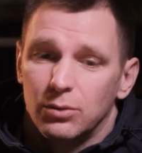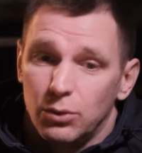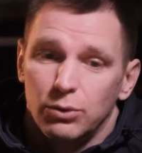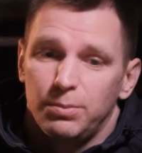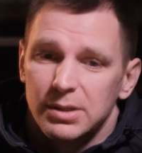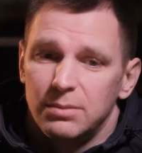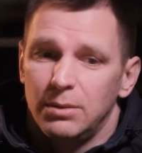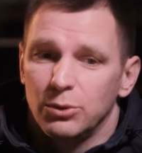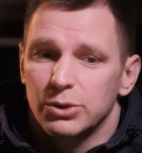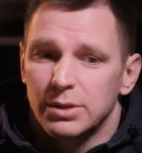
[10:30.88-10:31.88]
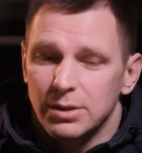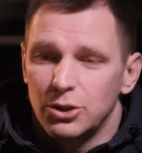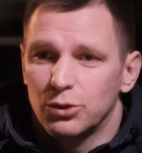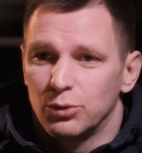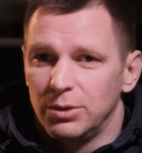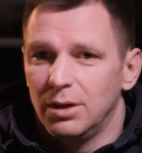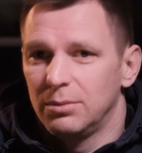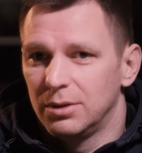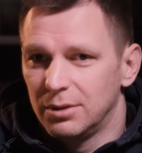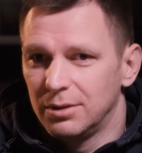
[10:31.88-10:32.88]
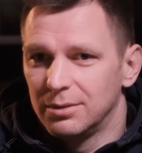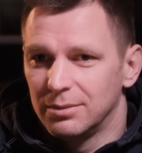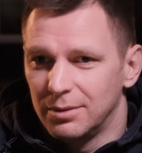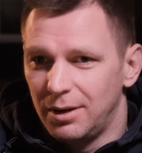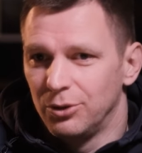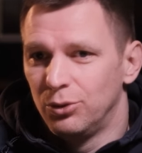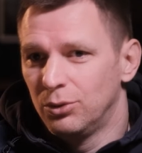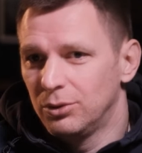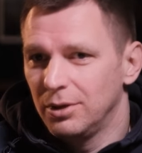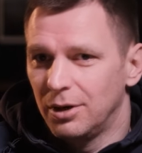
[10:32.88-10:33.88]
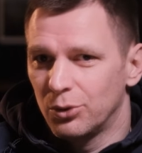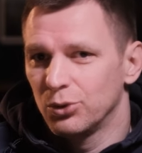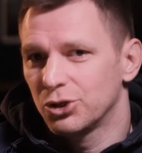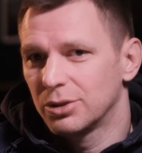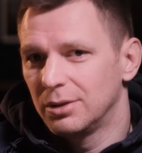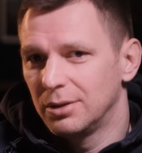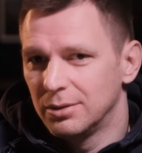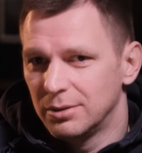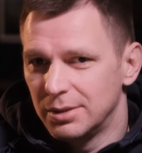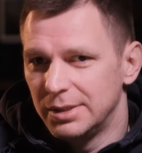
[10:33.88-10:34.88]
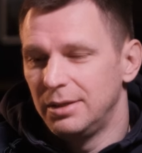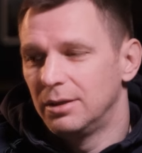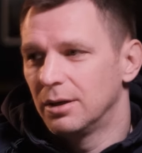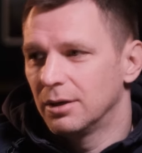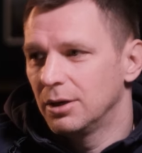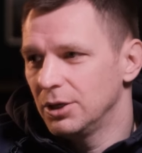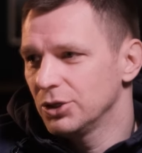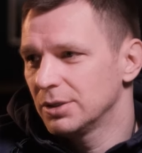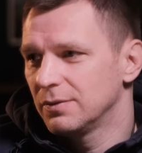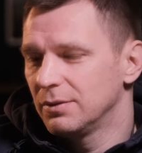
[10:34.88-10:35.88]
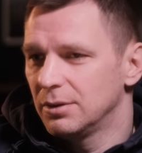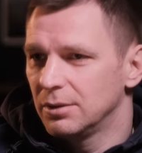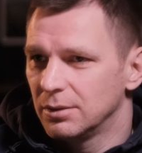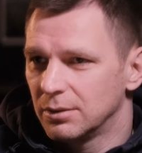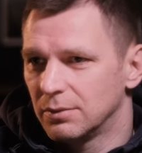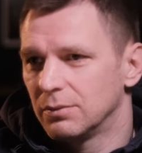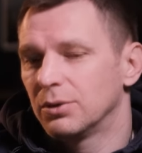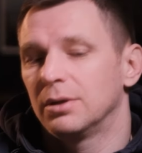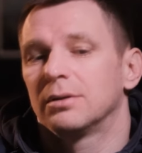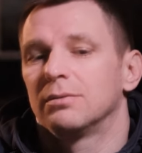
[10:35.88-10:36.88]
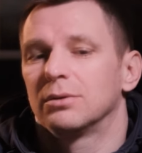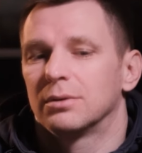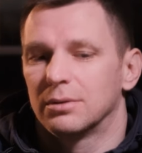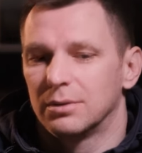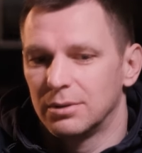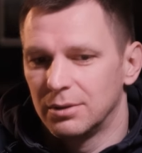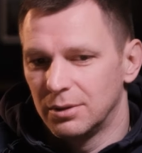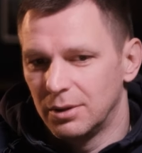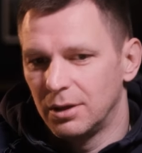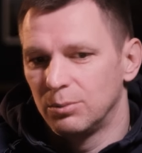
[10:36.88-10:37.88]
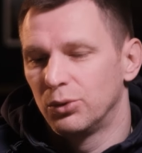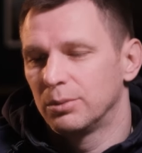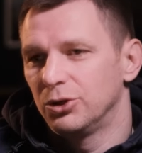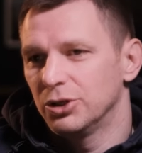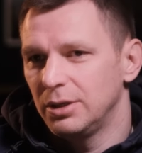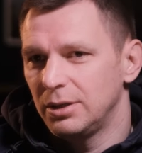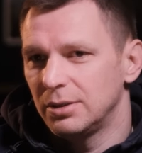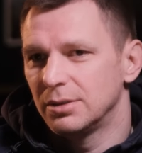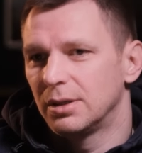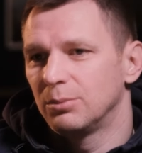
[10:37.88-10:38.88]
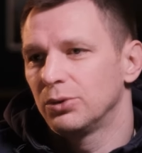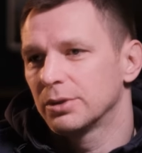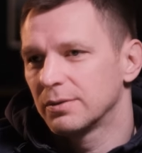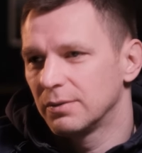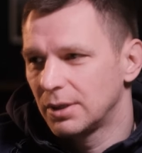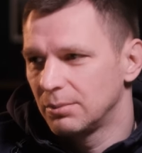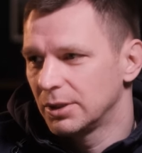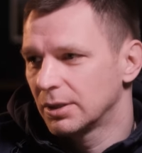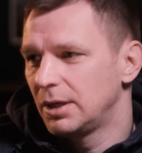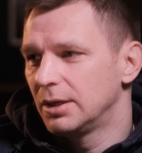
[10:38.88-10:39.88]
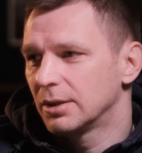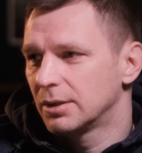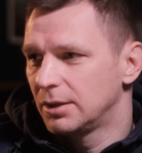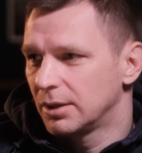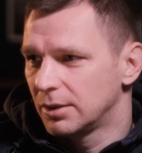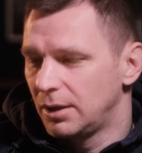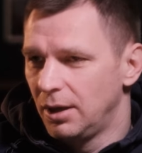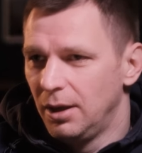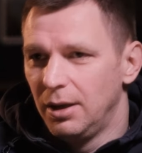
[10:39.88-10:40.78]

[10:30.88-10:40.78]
Ну и вот про себя могу сказать, что у меня было одно хорошее, сильное качество, вот это вот э, отбор мяча, единоборство там, и так далее, так далее, так далее.